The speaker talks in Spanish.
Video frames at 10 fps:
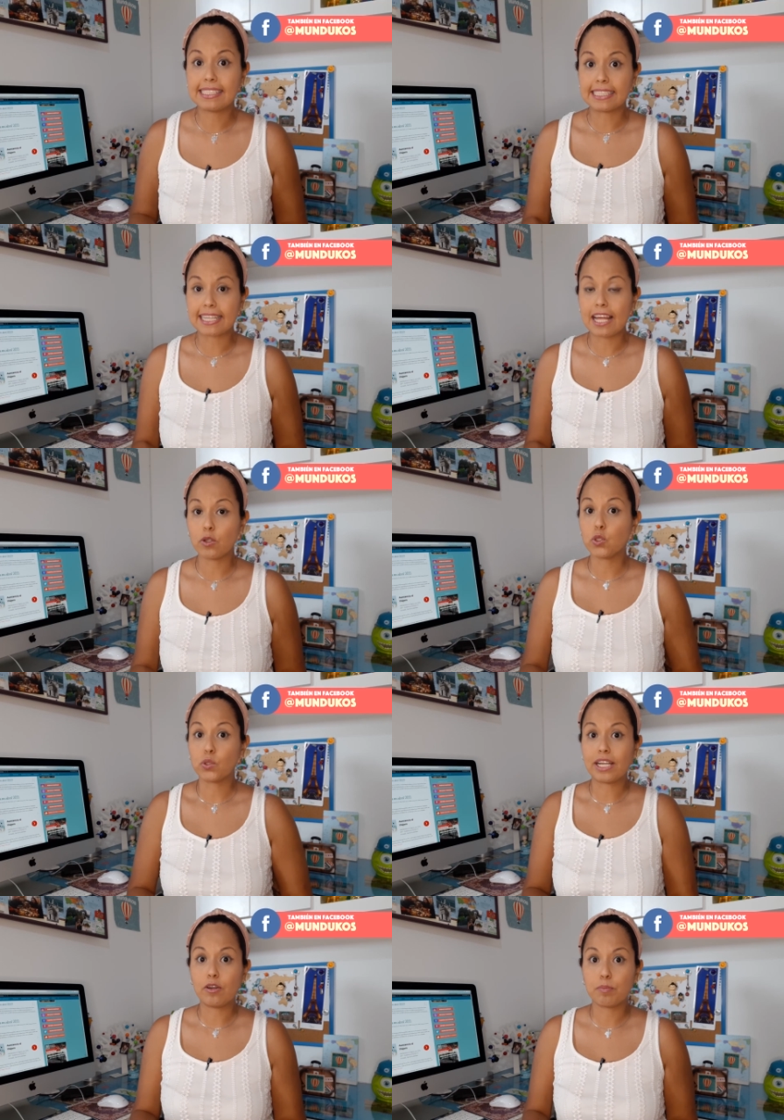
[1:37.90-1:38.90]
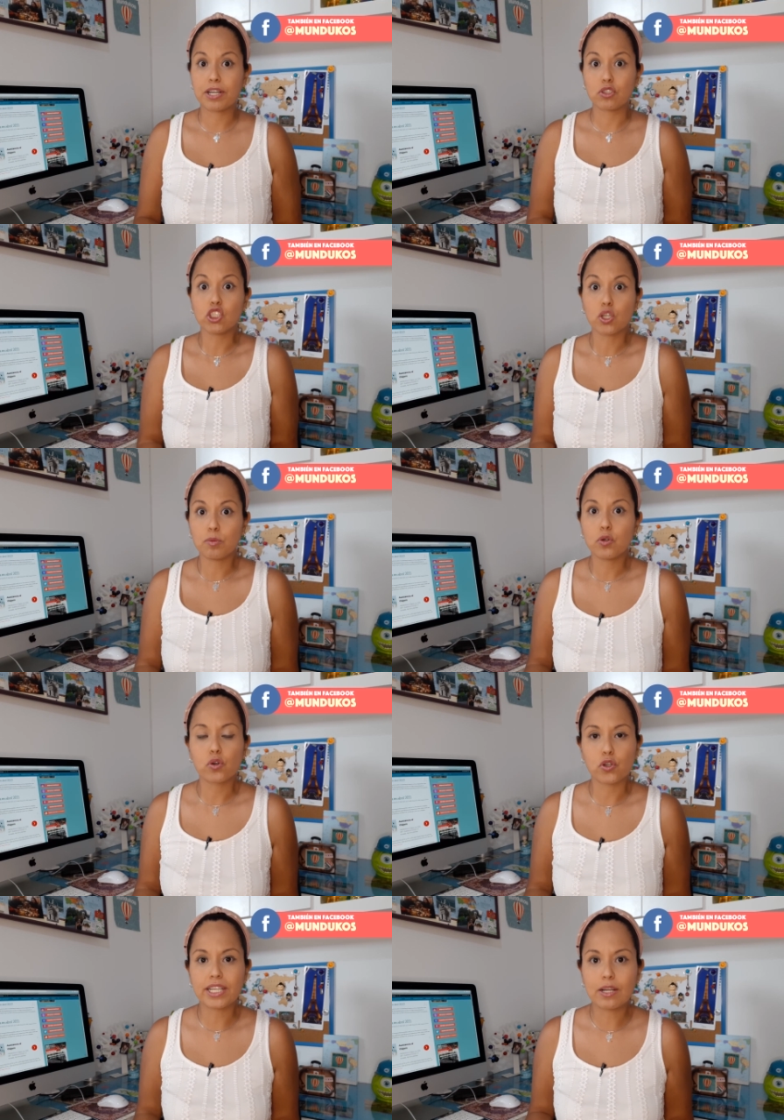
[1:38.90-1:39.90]
cerrados sus aeropuertos como
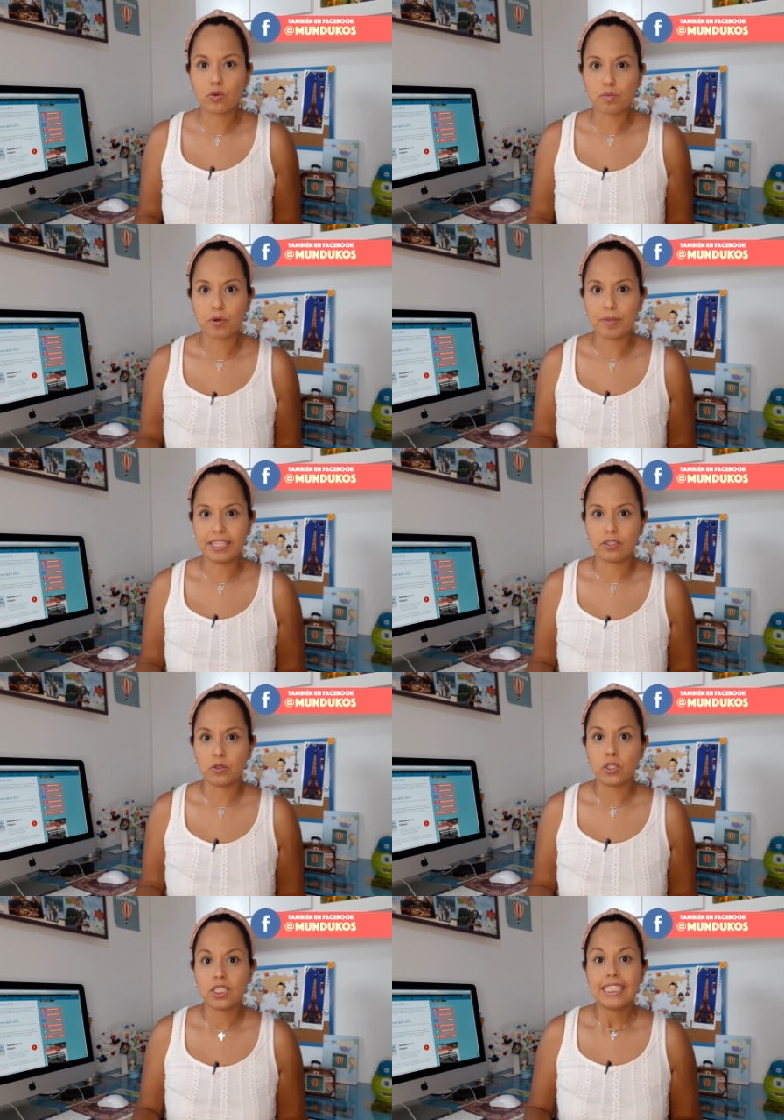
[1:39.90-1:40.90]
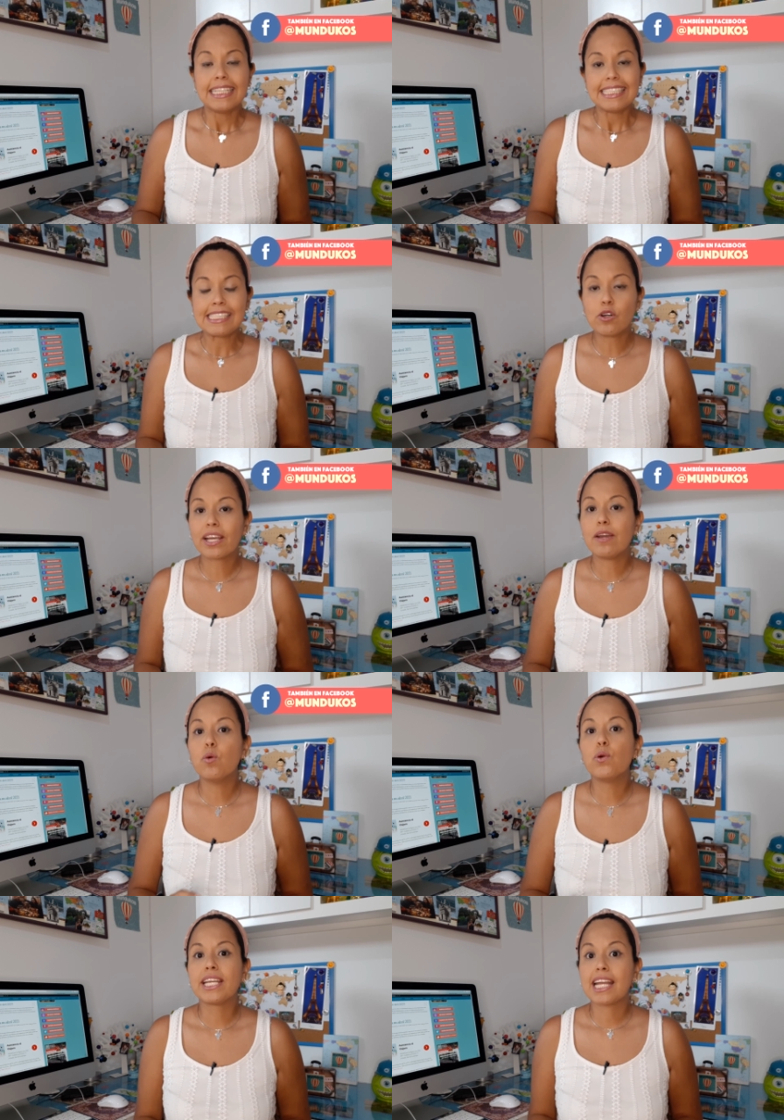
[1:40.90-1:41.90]
ocurrió en algún momento, sino
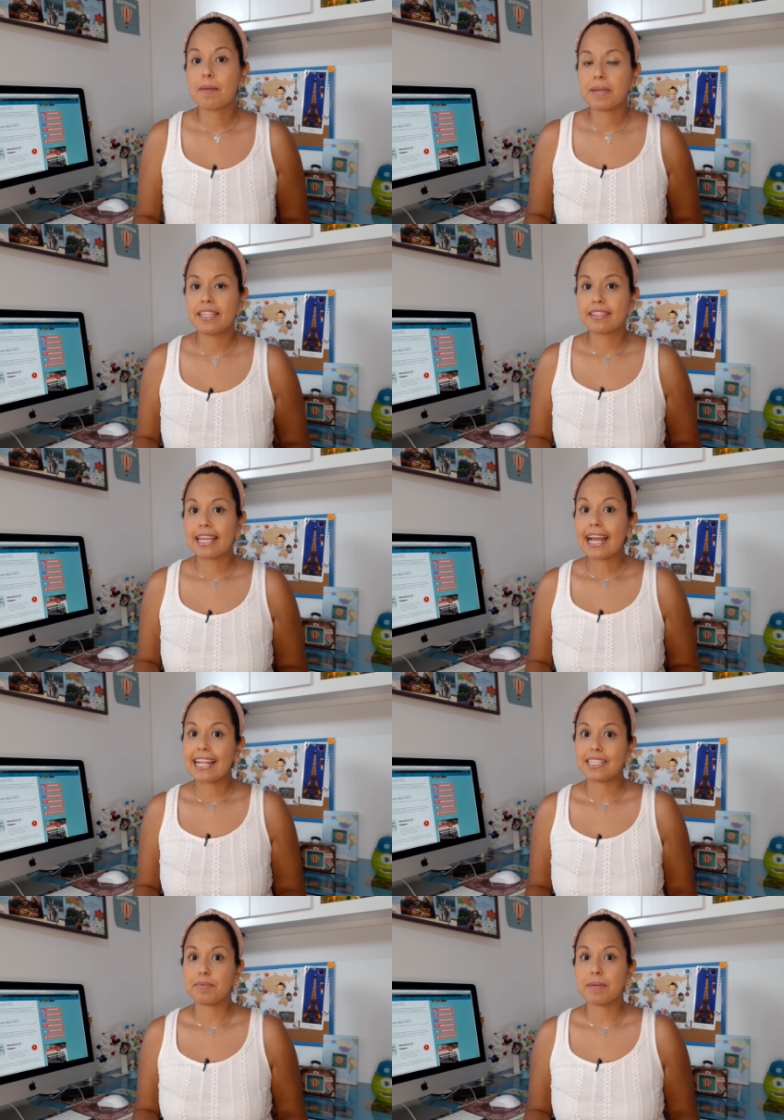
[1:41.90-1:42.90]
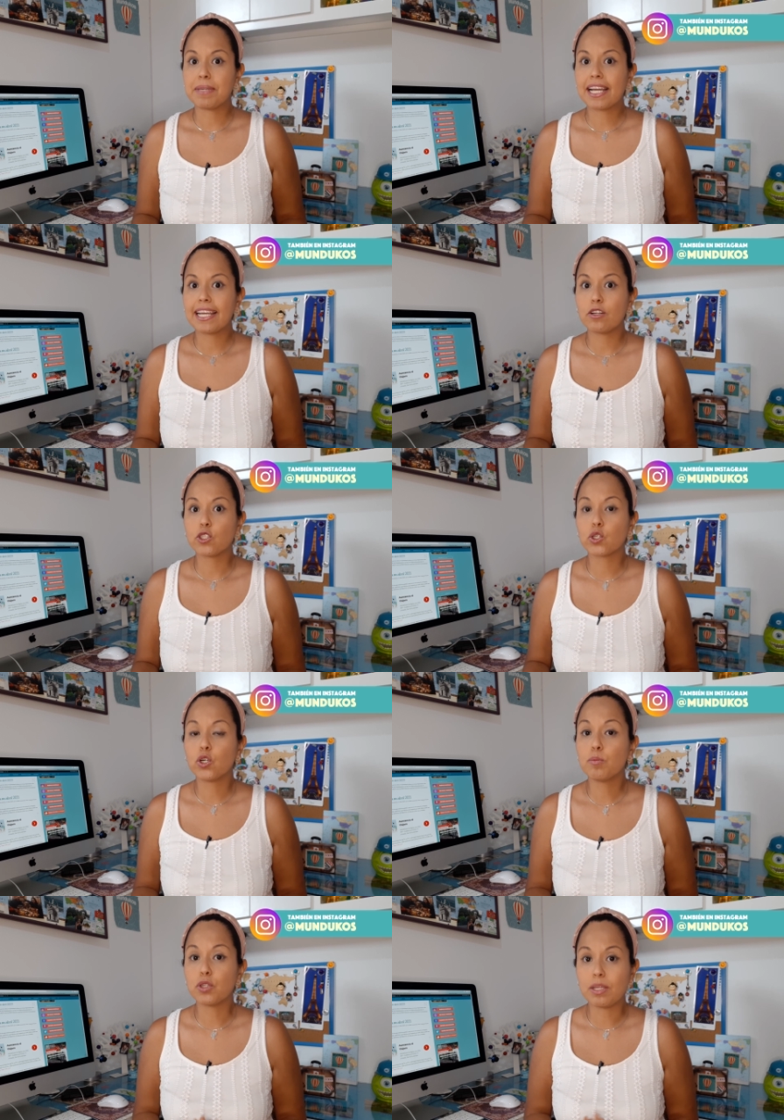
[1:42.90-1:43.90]
que únicamente aceptan viajeros
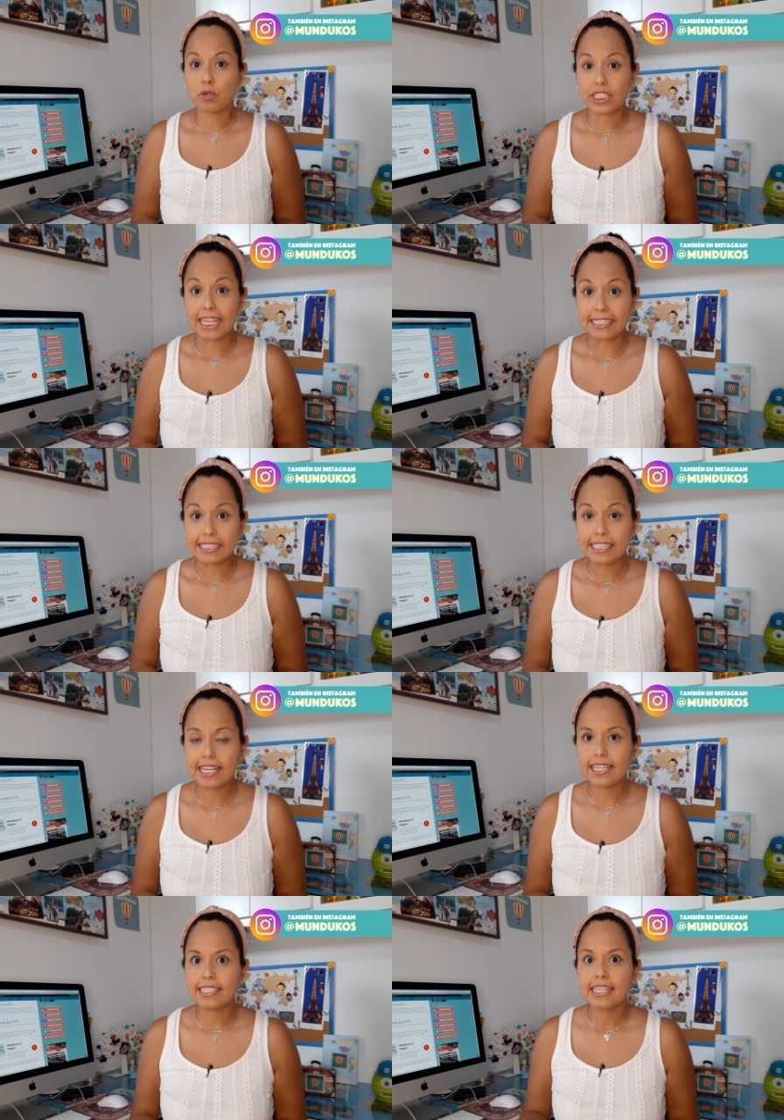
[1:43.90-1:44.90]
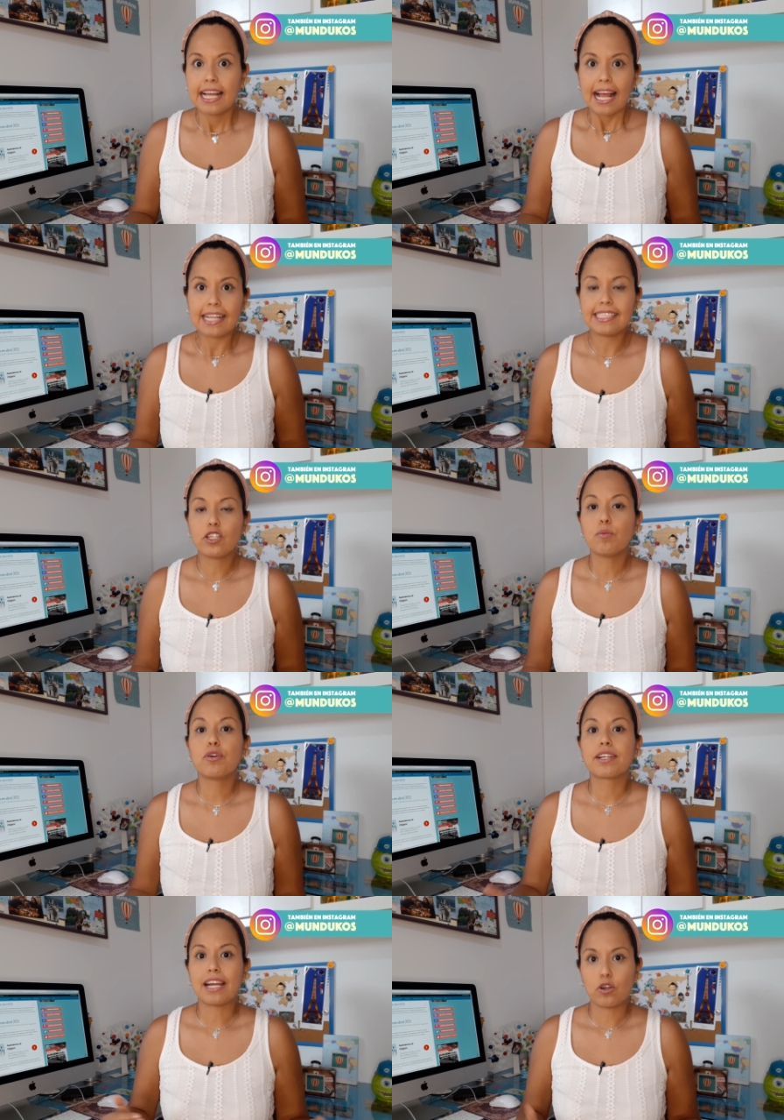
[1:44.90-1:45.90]
con motivos esenciales, así
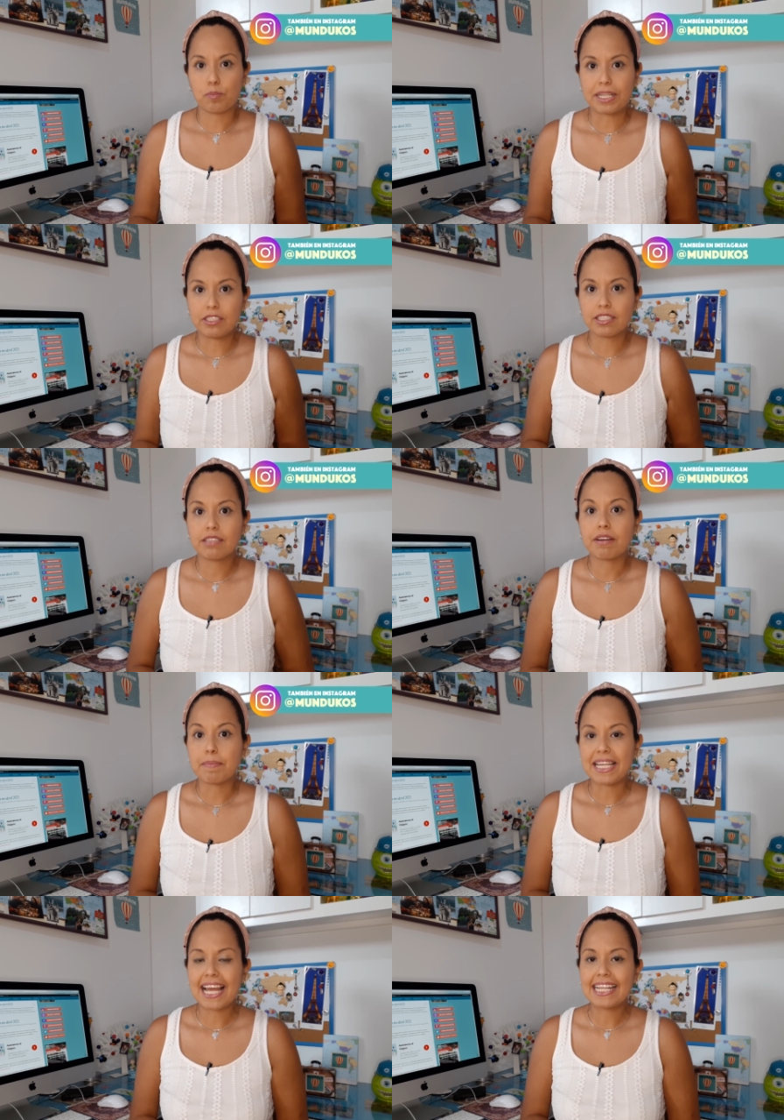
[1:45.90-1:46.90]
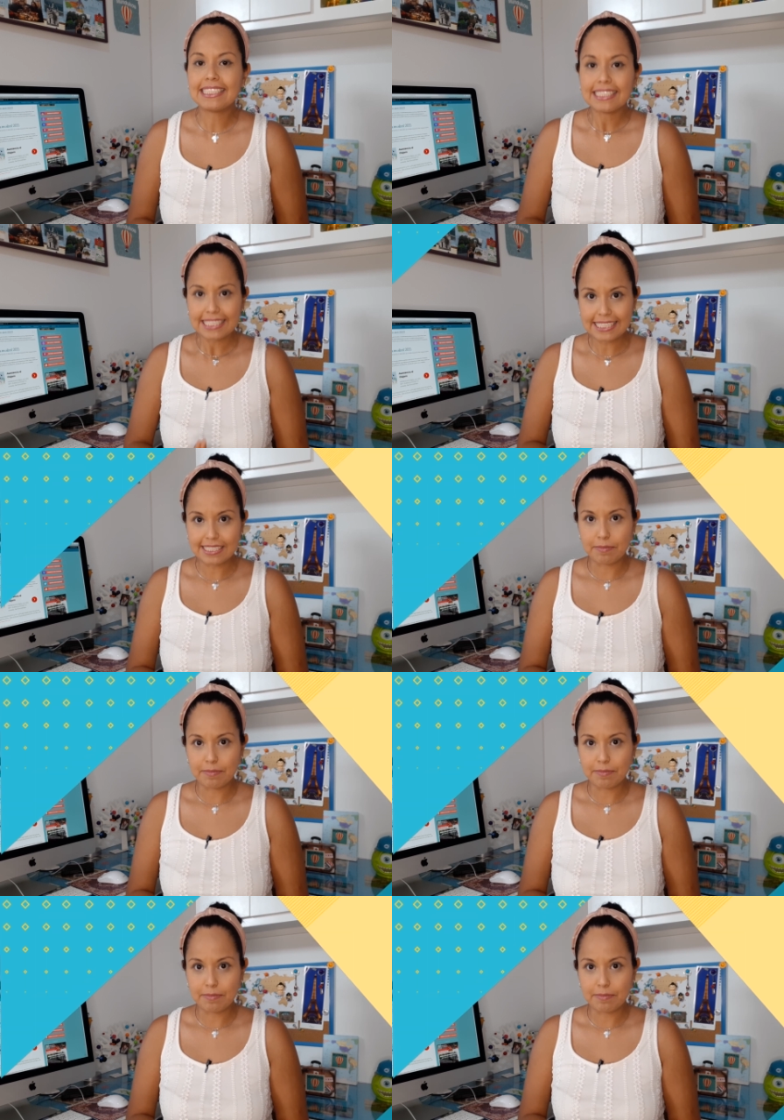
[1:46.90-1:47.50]
como reagrupaciones familiares y